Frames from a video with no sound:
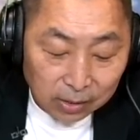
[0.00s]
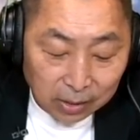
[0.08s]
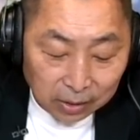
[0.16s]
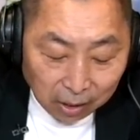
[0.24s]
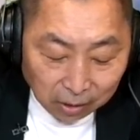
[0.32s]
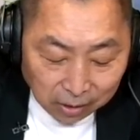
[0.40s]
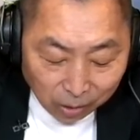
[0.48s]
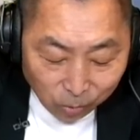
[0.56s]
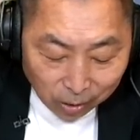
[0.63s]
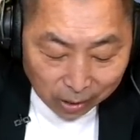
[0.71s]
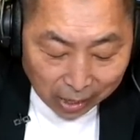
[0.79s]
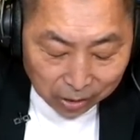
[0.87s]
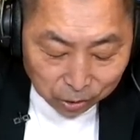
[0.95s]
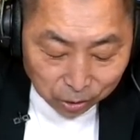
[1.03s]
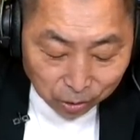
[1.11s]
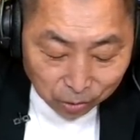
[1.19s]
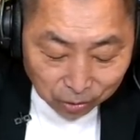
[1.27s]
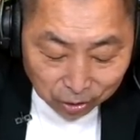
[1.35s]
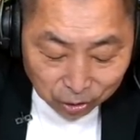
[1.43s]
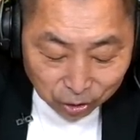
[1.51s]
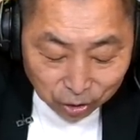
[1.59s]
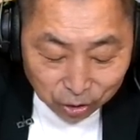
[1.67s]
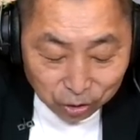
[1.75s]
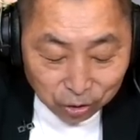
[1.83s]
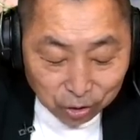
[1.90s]
这个调查我看了之后呢，其
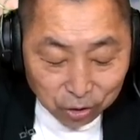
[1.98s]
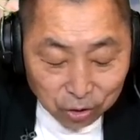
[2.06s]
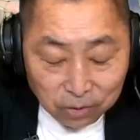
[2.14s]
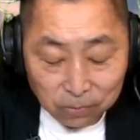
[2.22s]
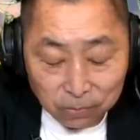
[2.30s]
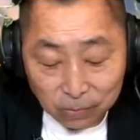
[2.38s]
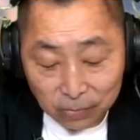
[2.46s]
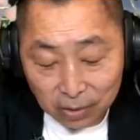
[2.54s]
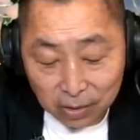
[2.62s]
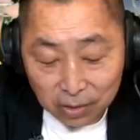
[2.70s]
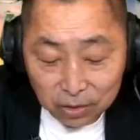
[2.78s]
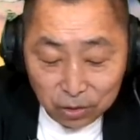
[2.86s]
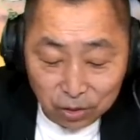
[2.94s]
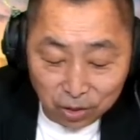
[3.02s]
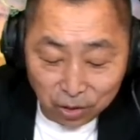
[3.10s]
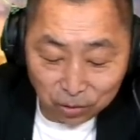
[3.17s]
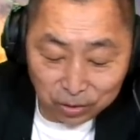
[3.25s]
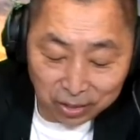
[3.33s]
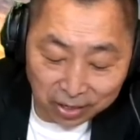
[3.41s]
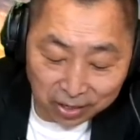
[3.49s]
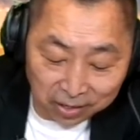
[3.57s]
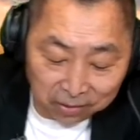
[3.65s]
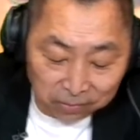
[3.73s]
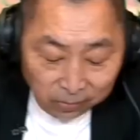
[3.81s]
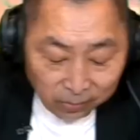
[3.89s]
其实是是有
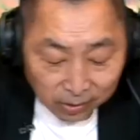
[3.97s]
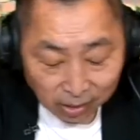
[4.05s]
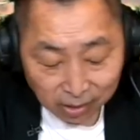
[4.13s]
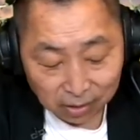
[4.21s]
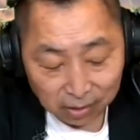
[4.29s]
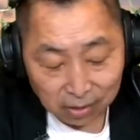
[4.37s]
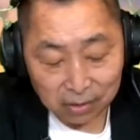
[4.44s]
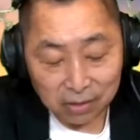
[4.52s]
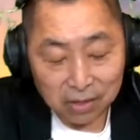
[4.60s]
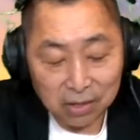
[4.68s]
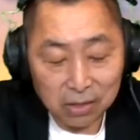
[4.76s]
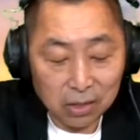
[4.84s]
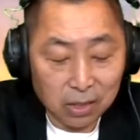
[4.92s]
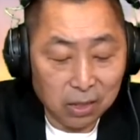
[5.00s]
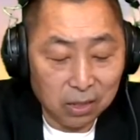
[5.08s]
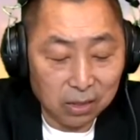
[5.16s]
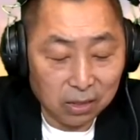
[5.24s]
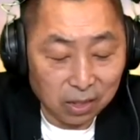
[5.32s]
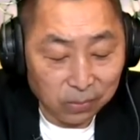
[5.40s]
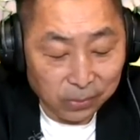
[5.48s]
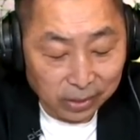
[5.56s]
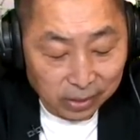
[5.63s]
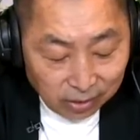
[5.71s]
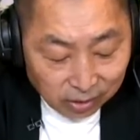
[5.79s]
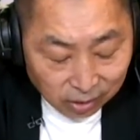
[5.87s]
些呃特特别
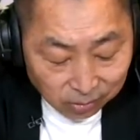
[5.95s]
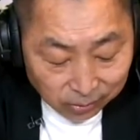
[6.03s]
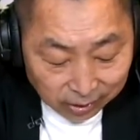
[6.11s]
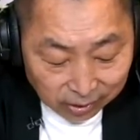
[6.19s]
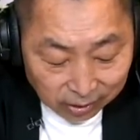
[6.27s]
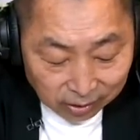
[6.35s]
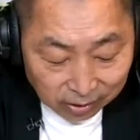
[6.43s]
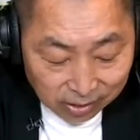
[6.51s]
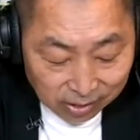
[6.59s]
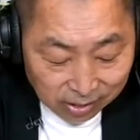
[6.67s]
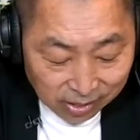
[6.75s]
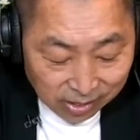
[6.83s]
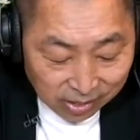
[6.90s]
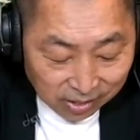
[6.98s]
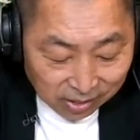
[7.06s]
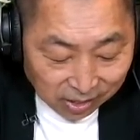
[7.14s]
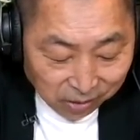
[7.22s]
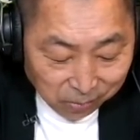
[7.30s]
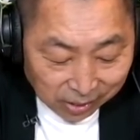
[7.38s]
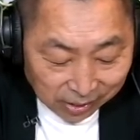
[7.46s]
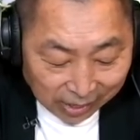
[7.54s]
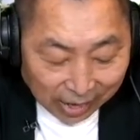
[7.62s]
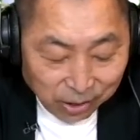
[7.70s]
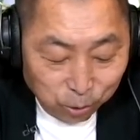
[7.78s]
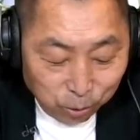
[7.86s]
的、特别的、特别的
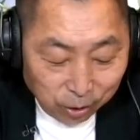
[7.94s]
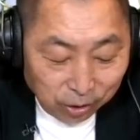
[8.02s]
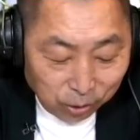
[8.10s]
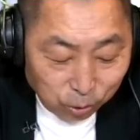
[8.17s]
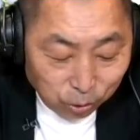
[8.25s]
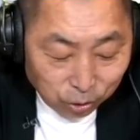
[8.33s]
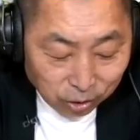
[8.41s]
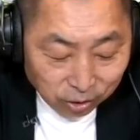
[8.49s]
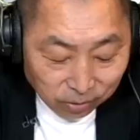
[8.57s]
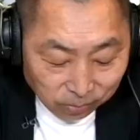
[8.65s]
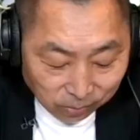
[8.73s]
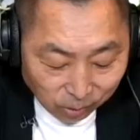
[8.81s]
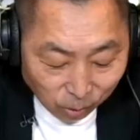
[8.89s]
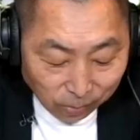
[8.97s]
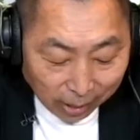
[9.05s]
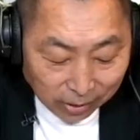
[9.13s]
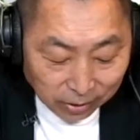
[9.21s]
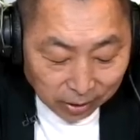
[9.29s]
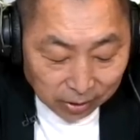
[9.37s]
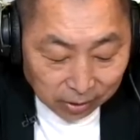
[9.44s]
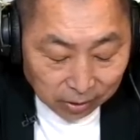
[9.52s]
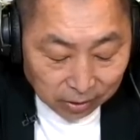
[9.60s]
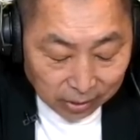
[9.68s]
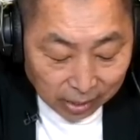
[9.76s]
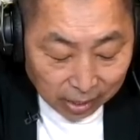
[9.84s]
感觉的。就是我把一些
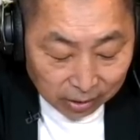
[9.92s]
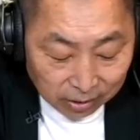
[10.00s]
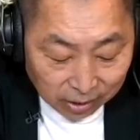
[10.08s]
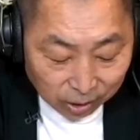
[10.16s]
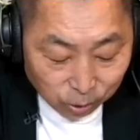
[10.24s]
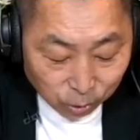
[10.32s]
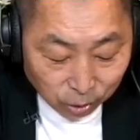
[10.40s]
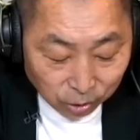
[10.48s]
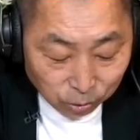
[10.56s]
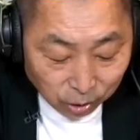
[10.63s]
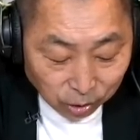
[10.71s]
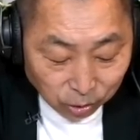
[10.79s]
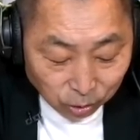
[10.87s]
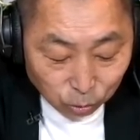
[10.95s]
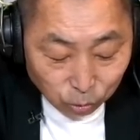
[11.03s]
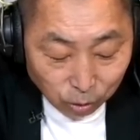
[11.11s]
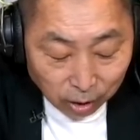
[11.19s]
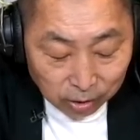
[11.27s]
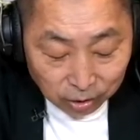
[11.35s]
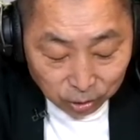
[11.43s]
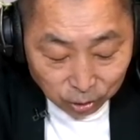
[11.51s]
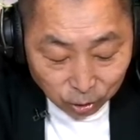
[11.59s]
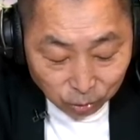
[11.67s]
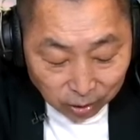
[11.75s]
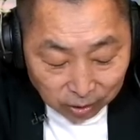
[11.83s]
的现在现在全全球主要领
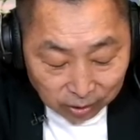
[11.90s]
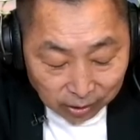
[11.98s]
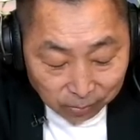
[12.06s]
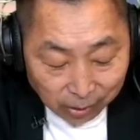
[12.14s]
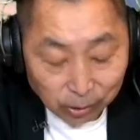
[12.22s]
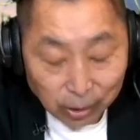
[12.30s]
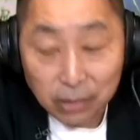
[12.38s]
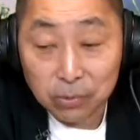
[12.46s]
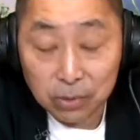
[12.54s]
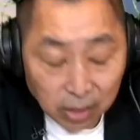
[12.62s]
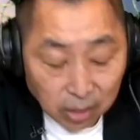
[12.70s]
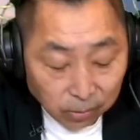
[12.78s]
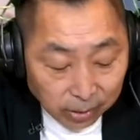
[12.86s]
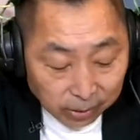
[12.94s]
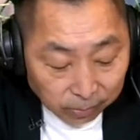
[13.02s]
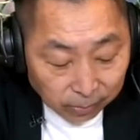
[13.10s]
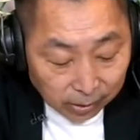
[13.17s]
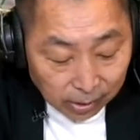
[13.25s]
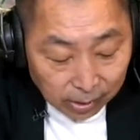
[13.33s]
袖的这个当但这里面